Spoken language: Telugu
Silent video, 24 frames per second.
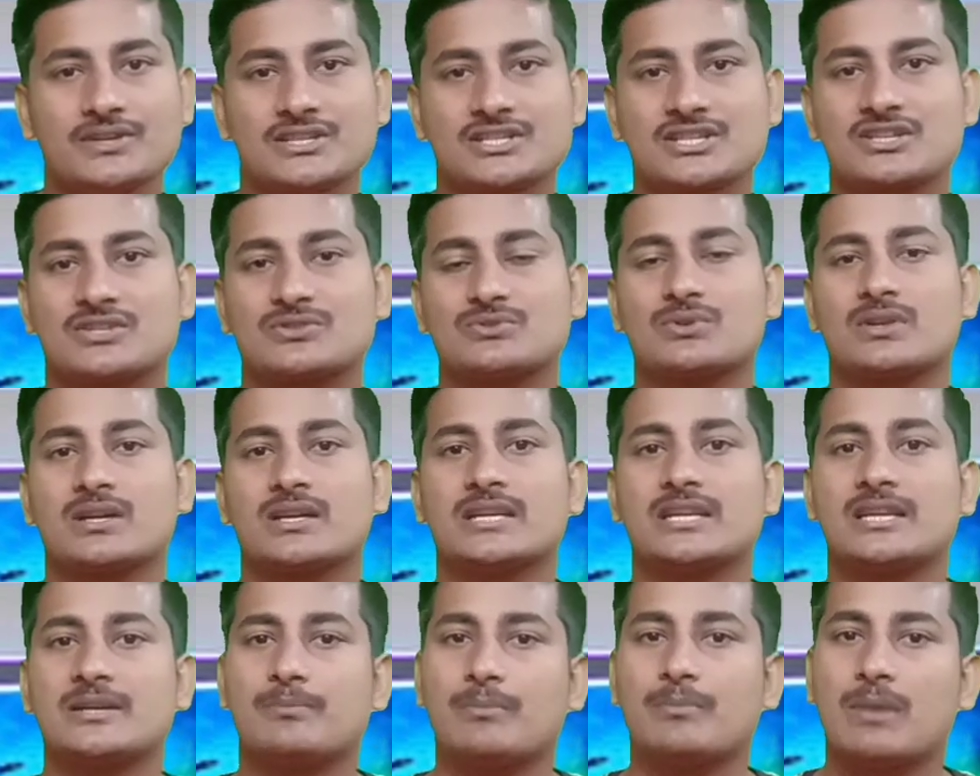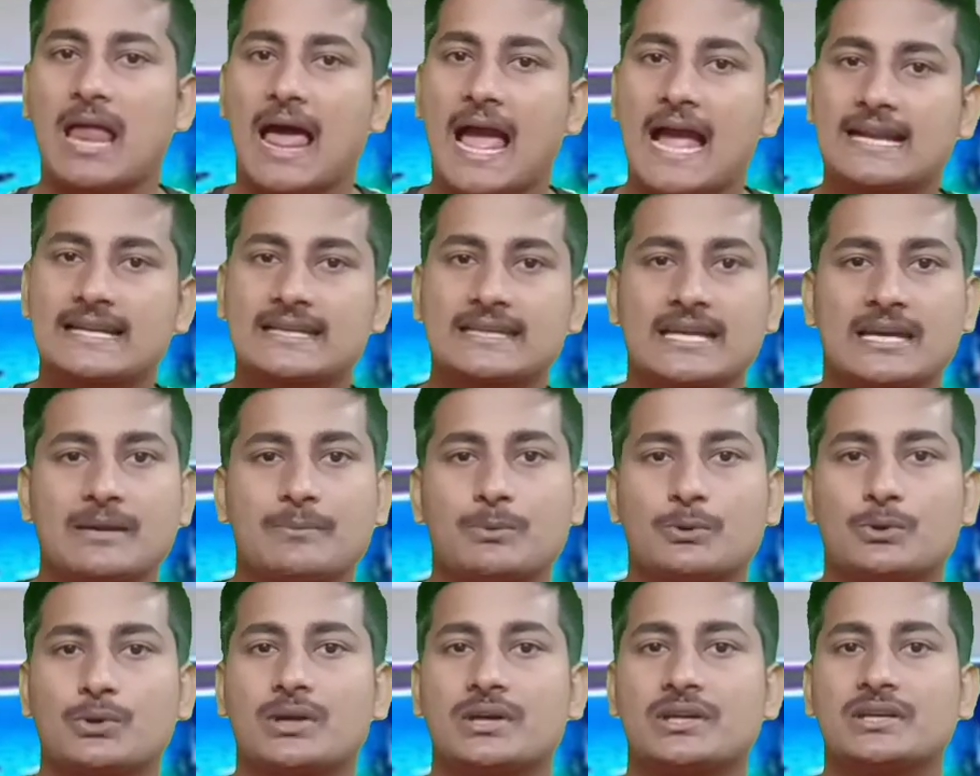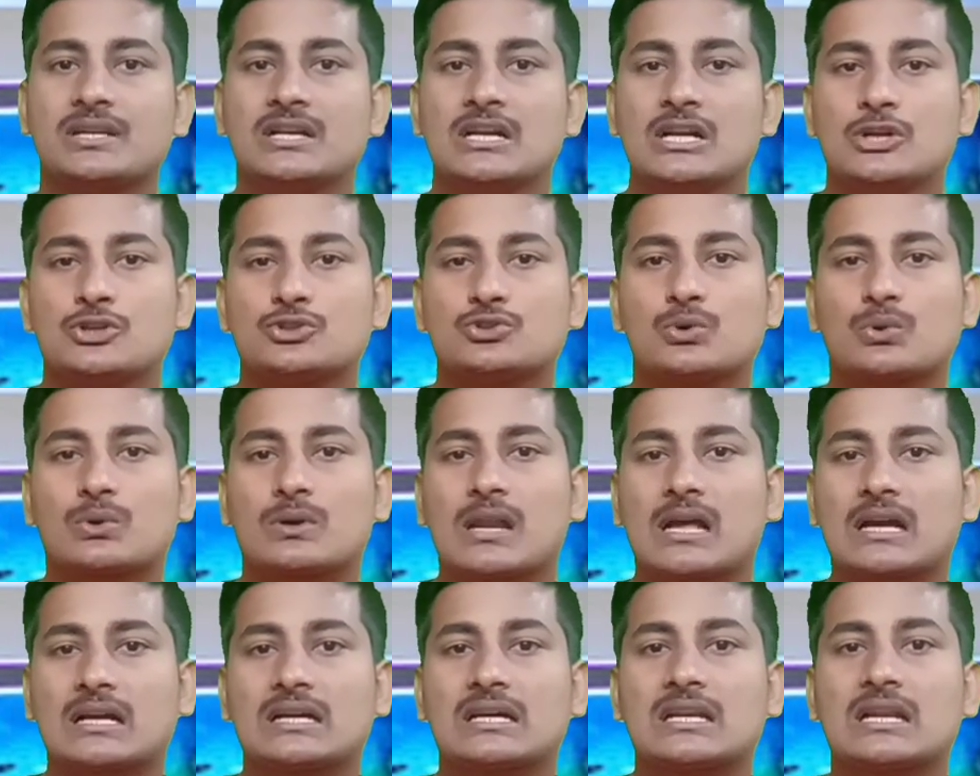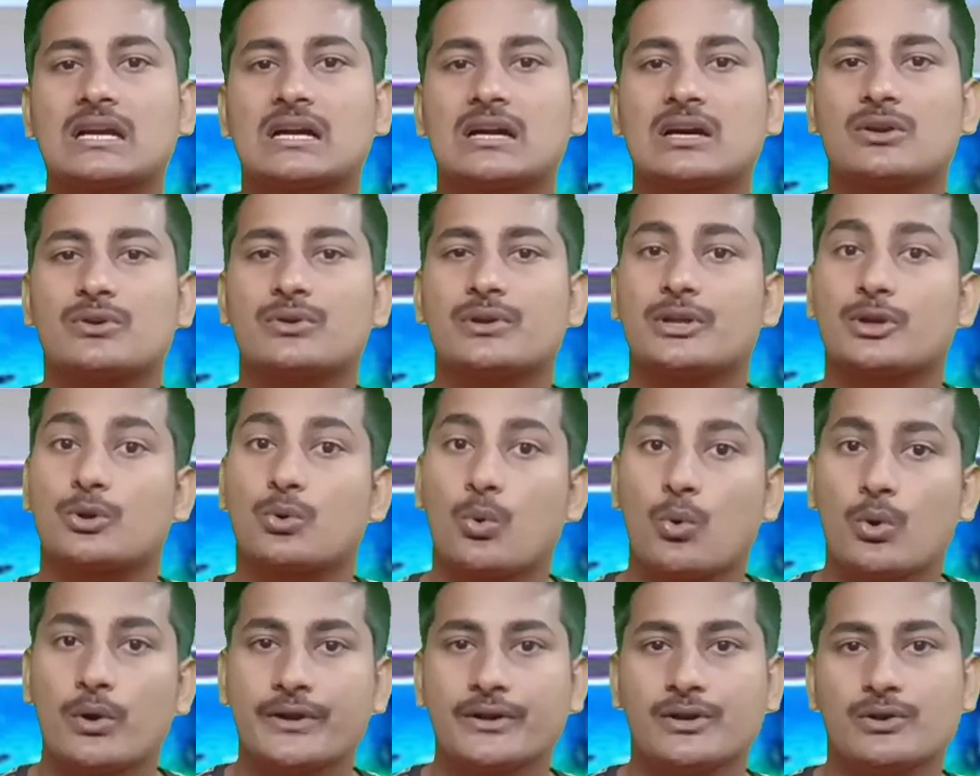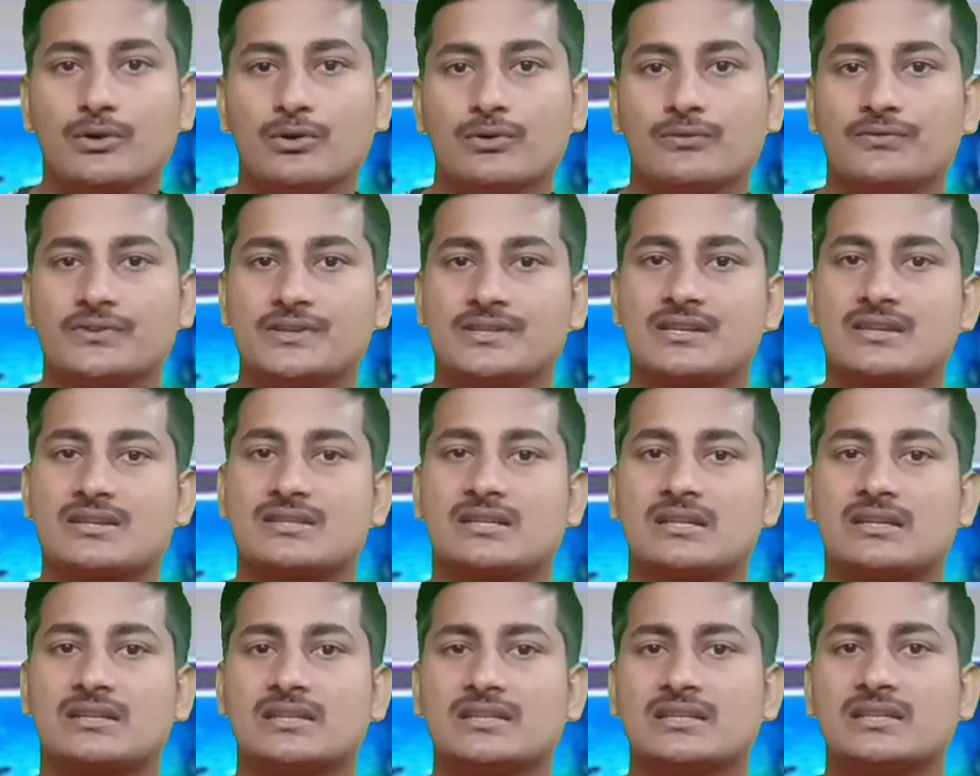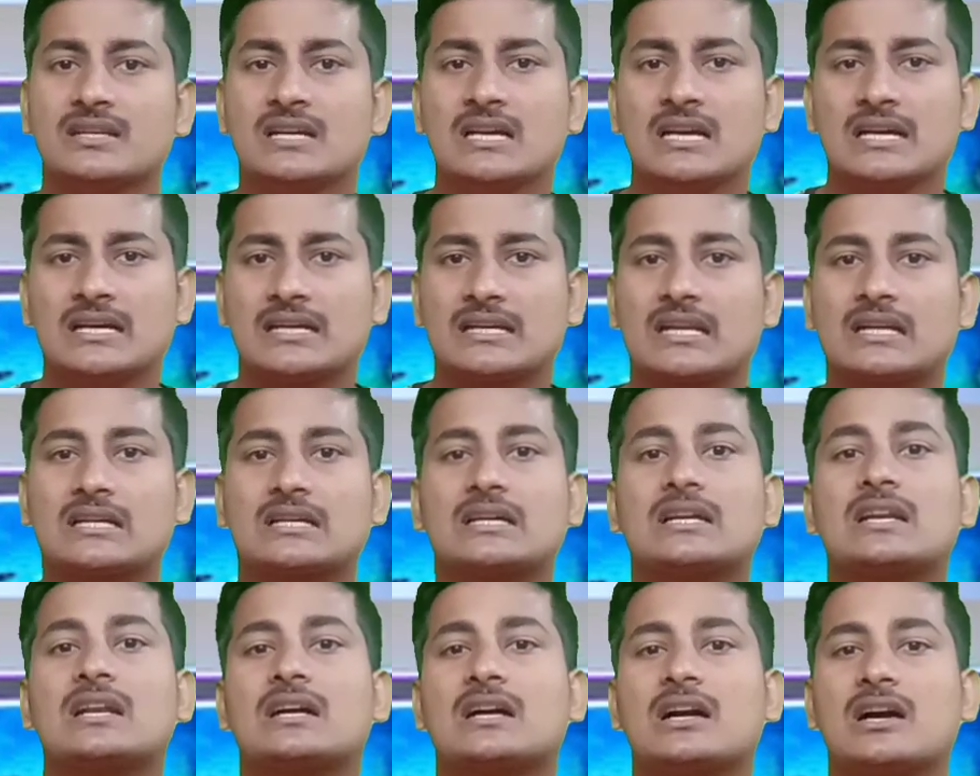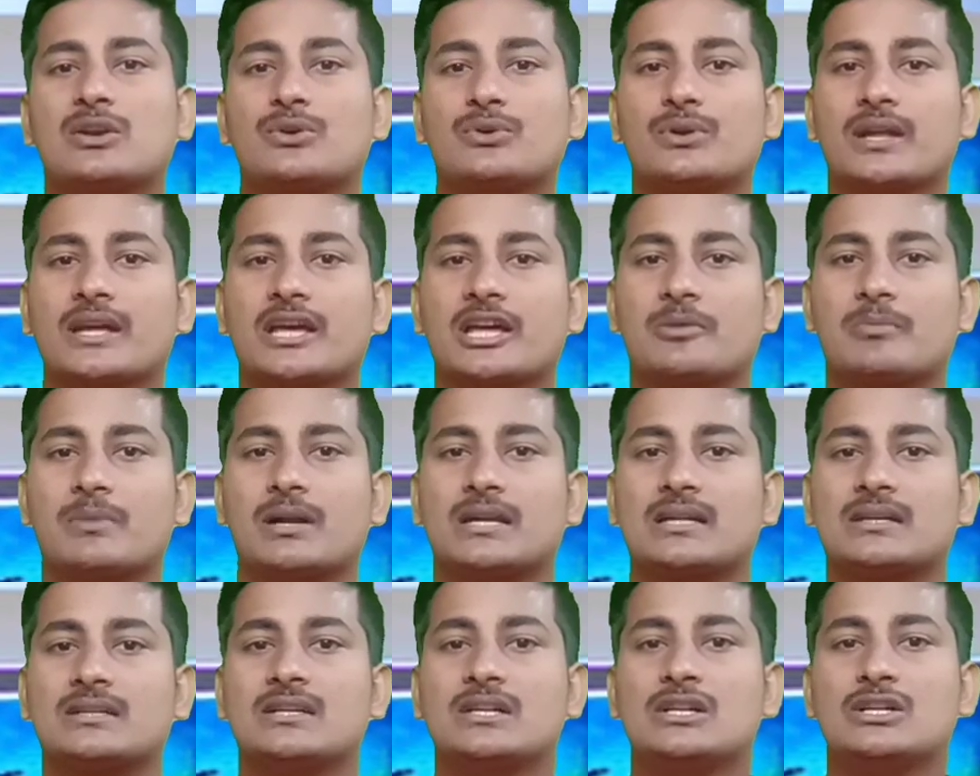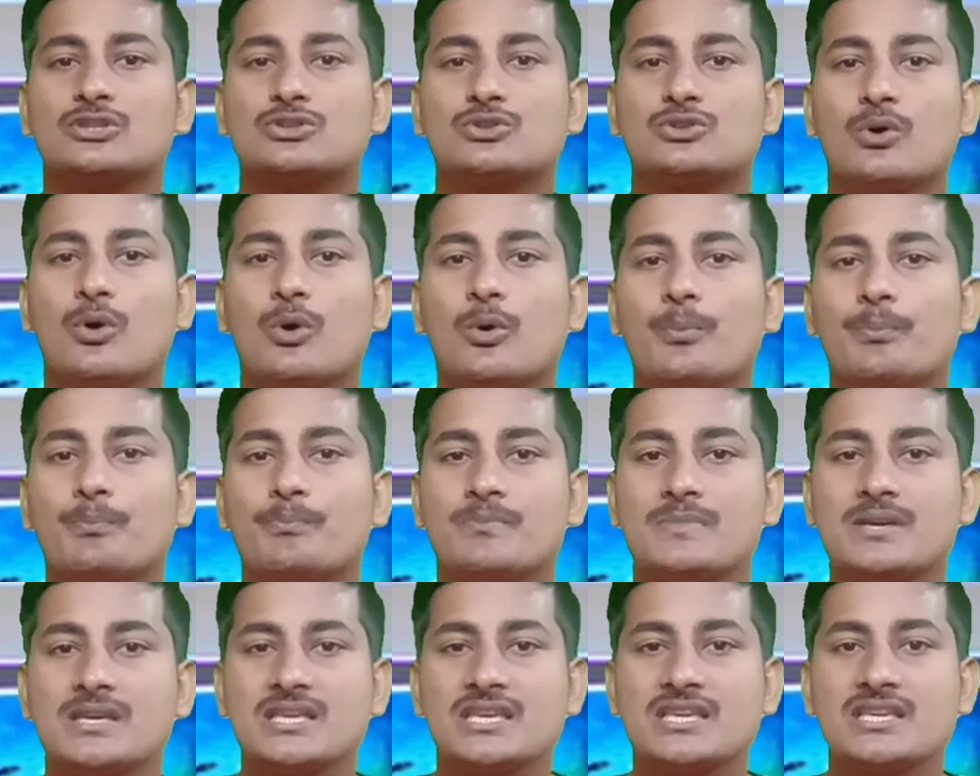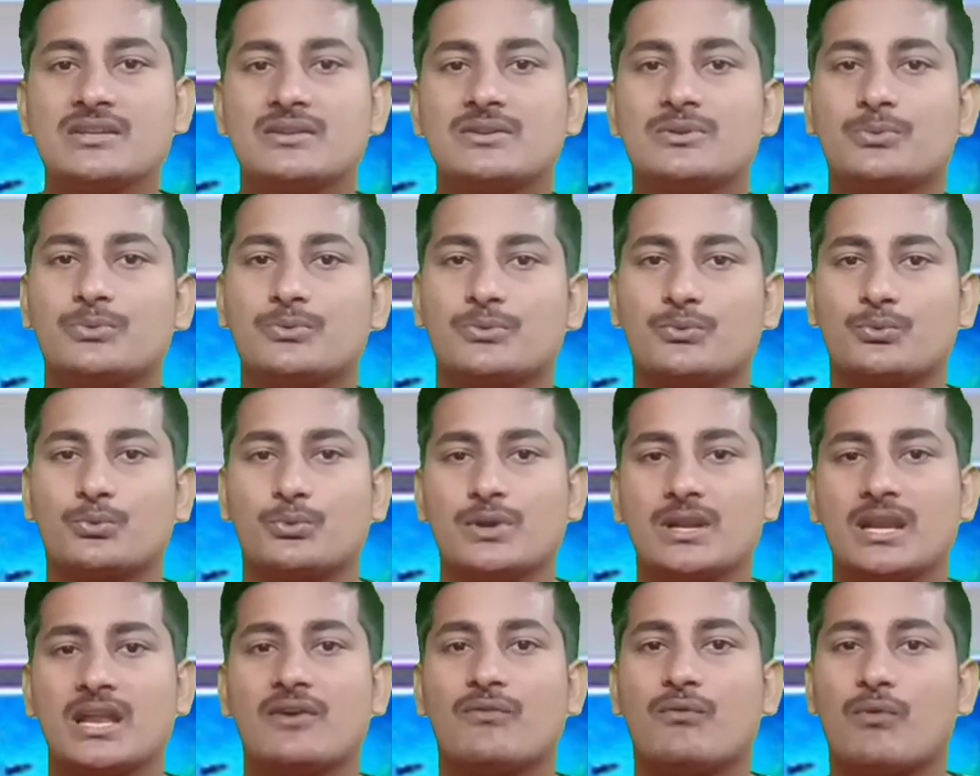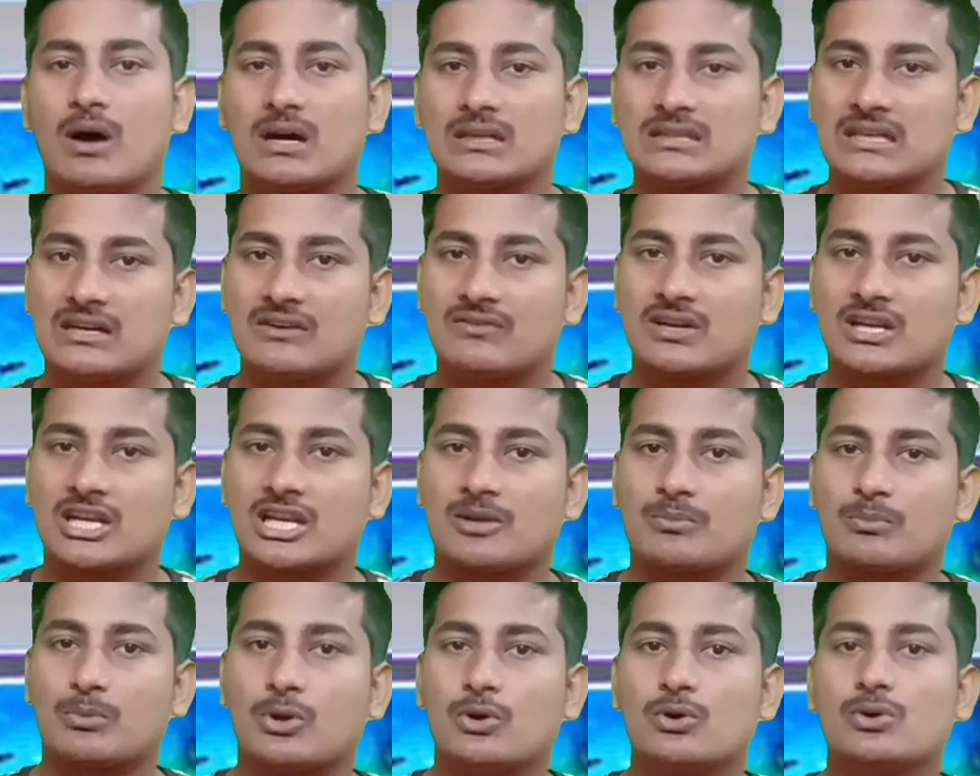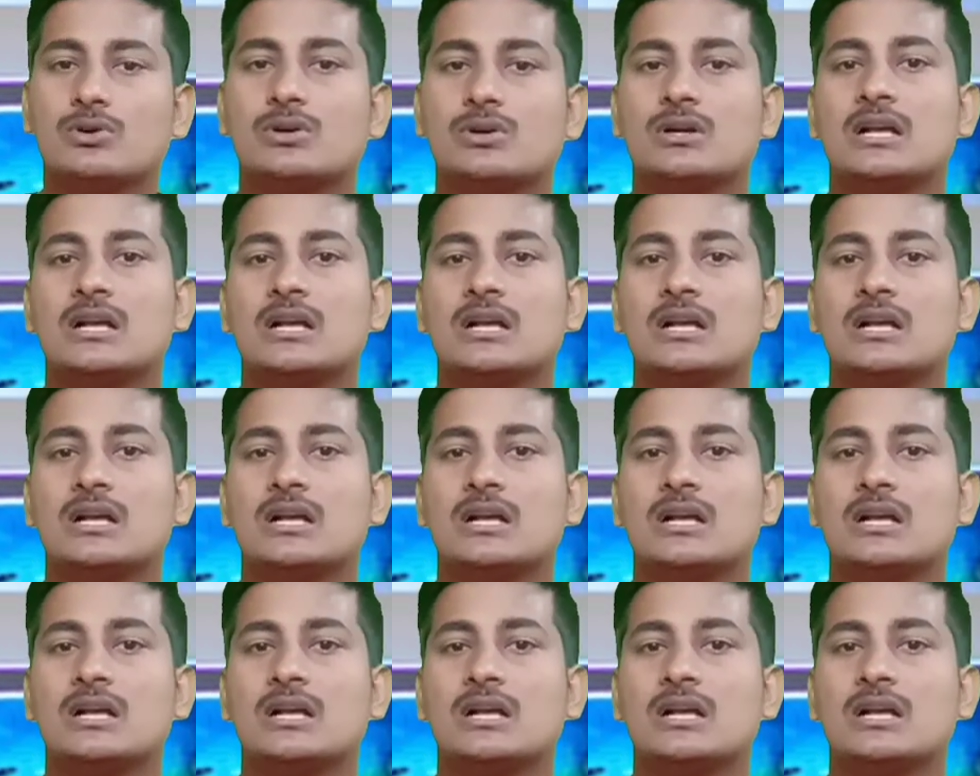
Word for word: ఫిషెస్ ఉన్నాయి బ్లాక్ టైప్ ఉన్నాయి సో రకరకాలు ఉన్నాయి కోయి గోల్డ్ ఫిషెస్ అన్నీ రకరకాలు ఉన్నాయి అన్నమాట సో మీరు ఉన్న వాతావరణంలో